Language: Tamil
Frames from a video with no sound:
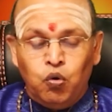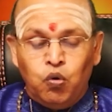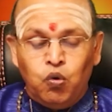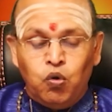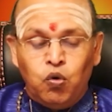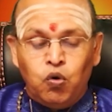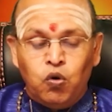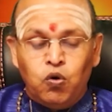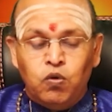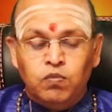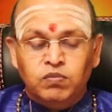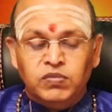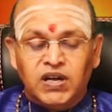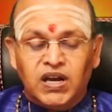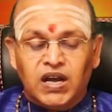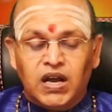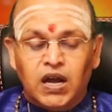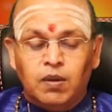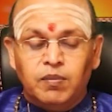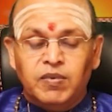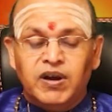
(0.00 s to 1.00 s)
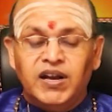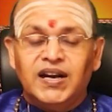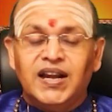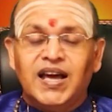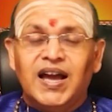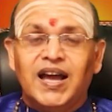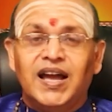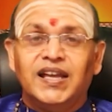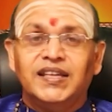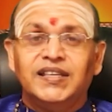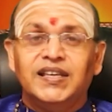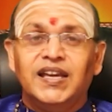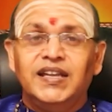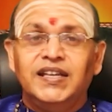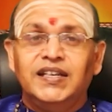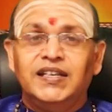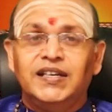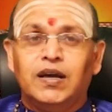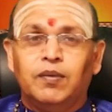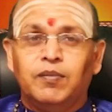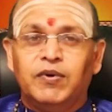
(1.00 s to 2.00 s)
ஓம் கமலாயை
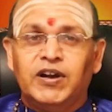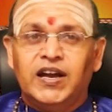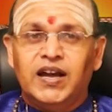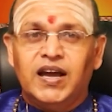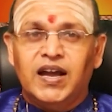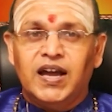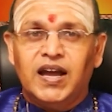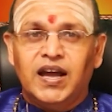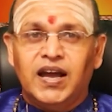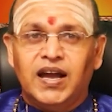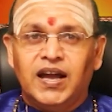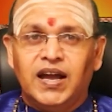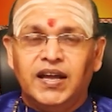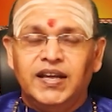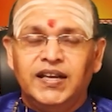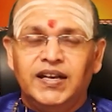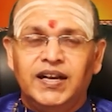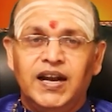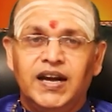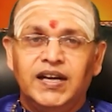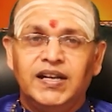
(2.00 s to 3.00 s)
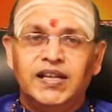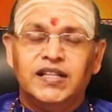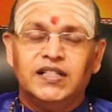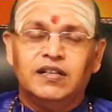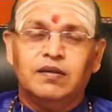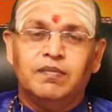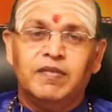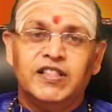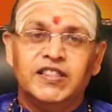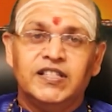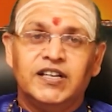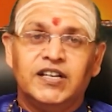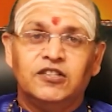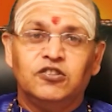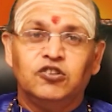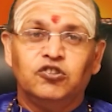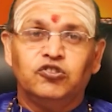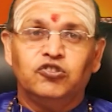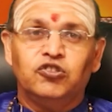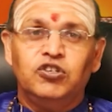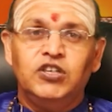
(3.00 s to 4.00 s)
நமஹா இல்லாட்டி அந்த
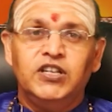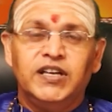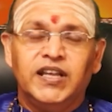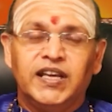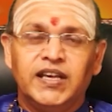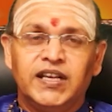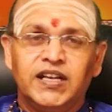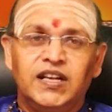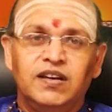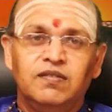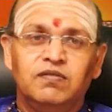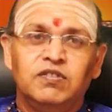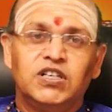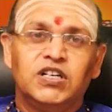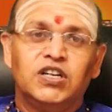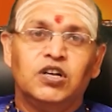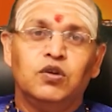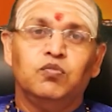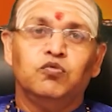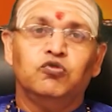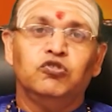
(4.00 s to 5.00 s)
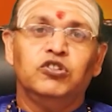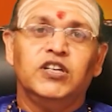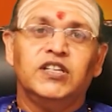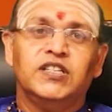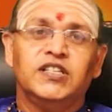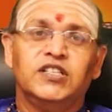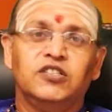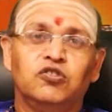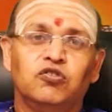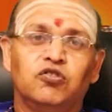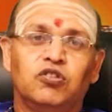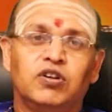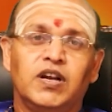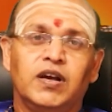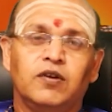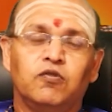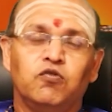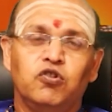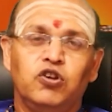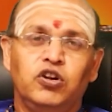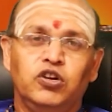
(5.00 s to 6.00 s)
மந்திரத்தை சொல்லி நீங்களே வீட்டில் பூஜை செஞ்சு
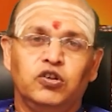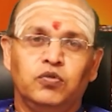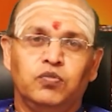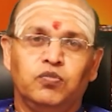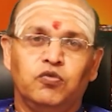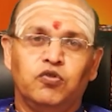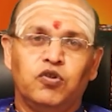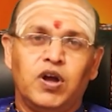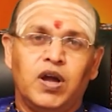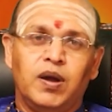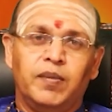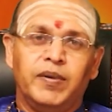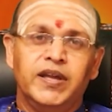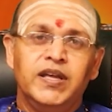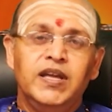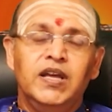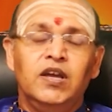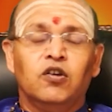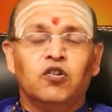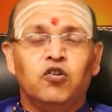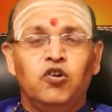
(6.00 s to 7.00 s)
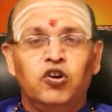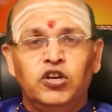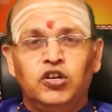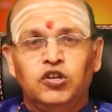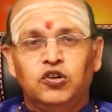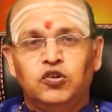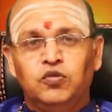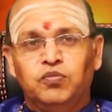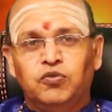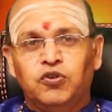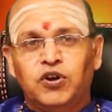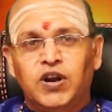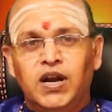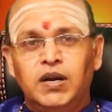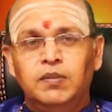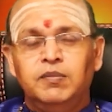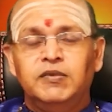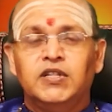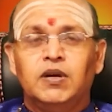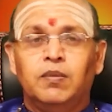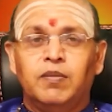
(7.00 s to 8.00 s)
கொள்ளலாம் கோயிலுக்கு போகாமல் கோயிலுக்கு
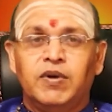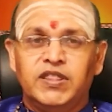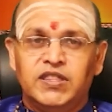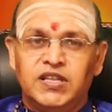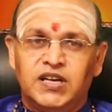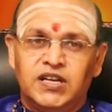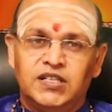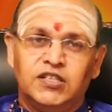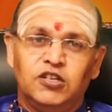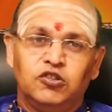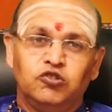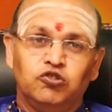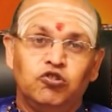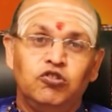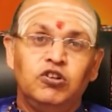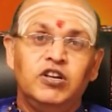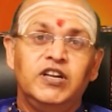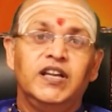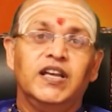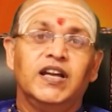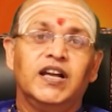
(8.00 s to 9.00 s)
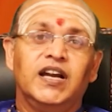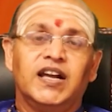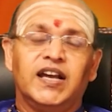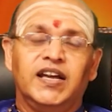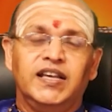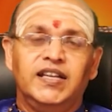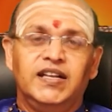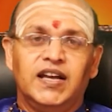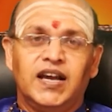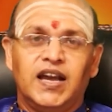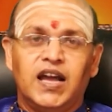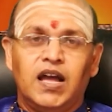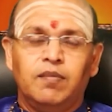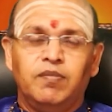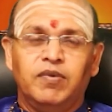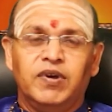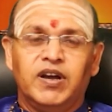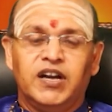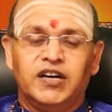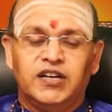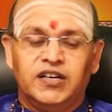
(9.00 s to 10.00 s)
போனாலும் இந்த மந்திரத்தை சொல்லி நீங்கள் கையில்
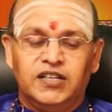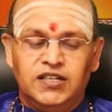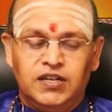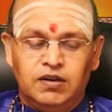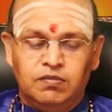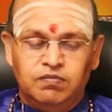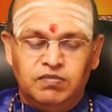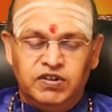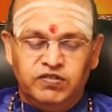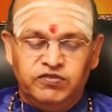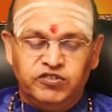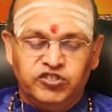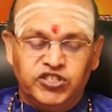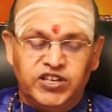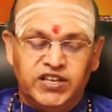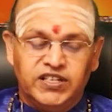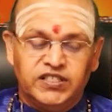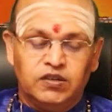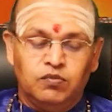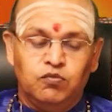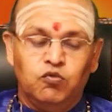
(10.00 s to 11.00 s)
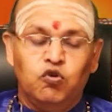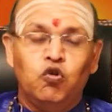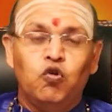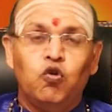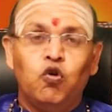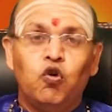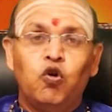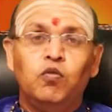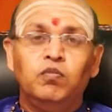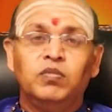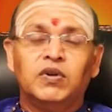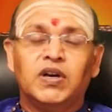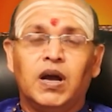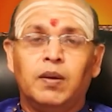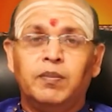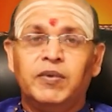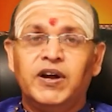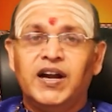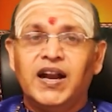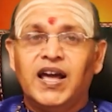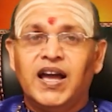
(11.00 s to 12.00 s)
காப்பு கட்டுறது ரொம்ப விசேஷம் ஓம்
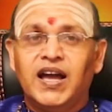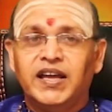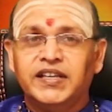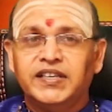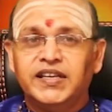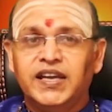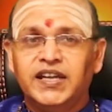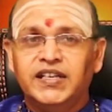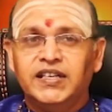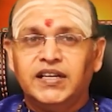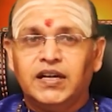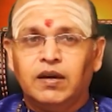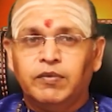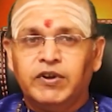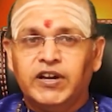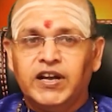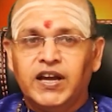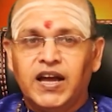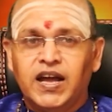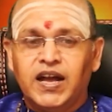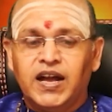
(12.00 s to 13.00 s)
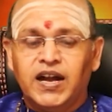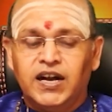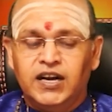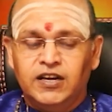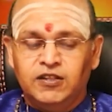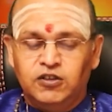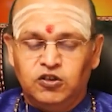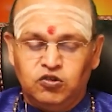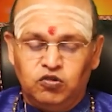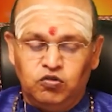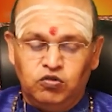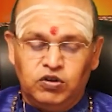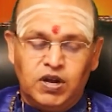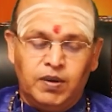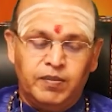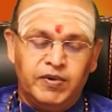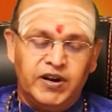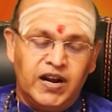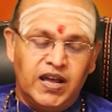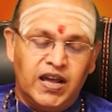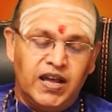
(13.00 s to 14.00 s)
கமலாயை நமஹா எழுதிக்கொள்ளும்
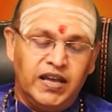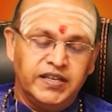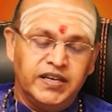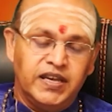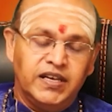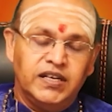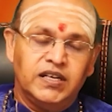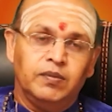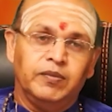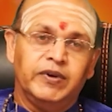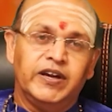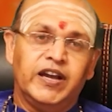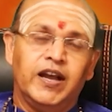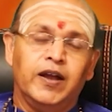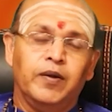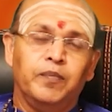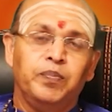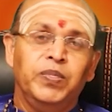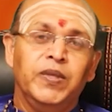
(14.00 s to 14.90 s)
கமலாயை நமஹா